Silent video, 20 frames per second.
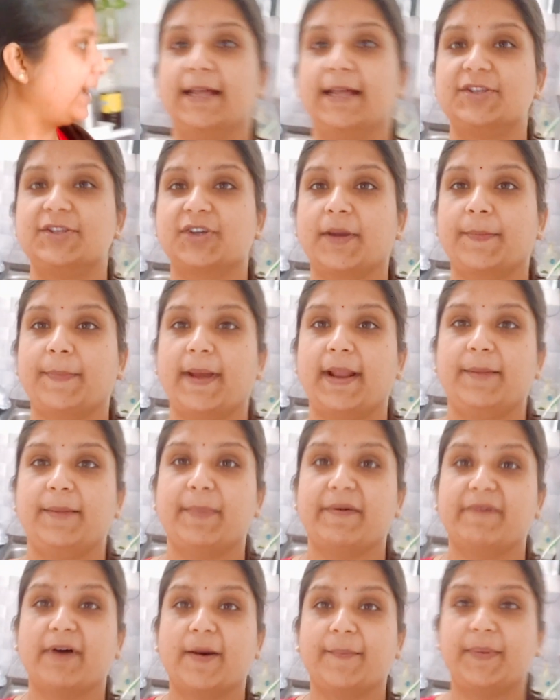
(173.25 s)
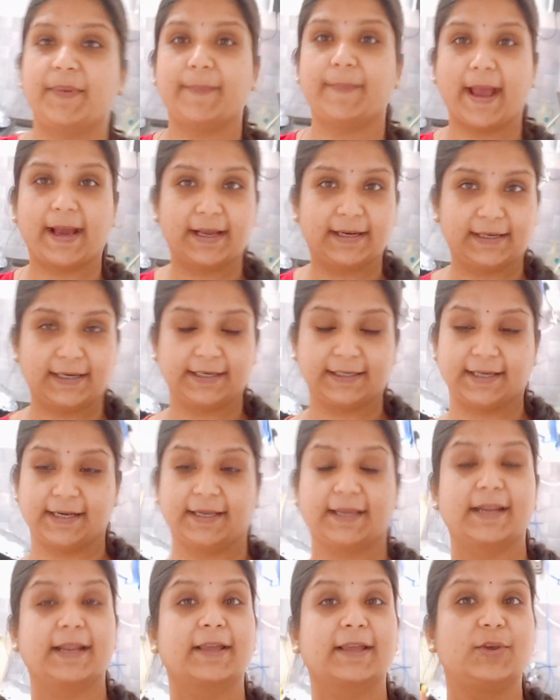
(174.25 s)
लंच के पहले मैं वहाँ पे बैंगन कट
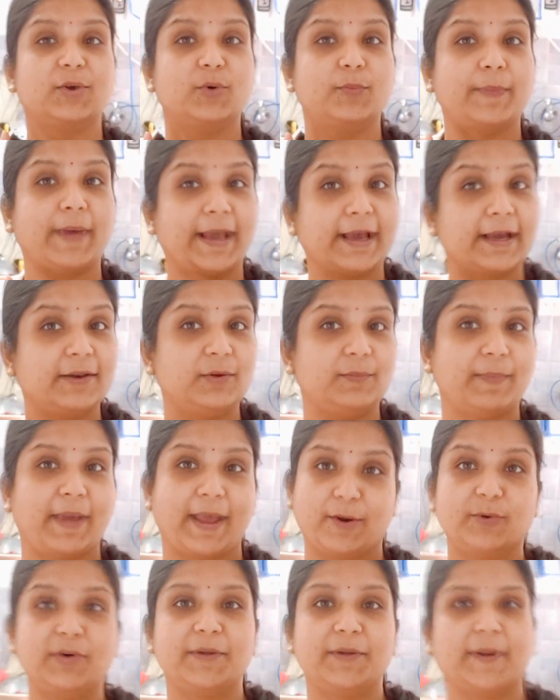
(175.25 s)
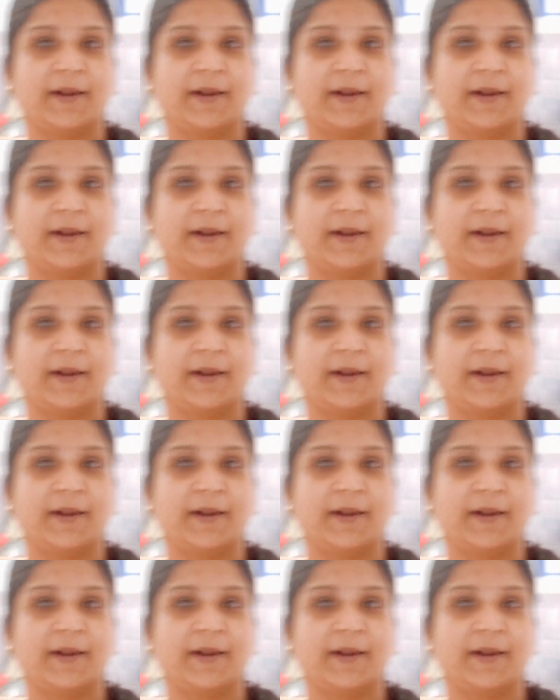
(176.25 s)
करके रखी हूँ बेगन ही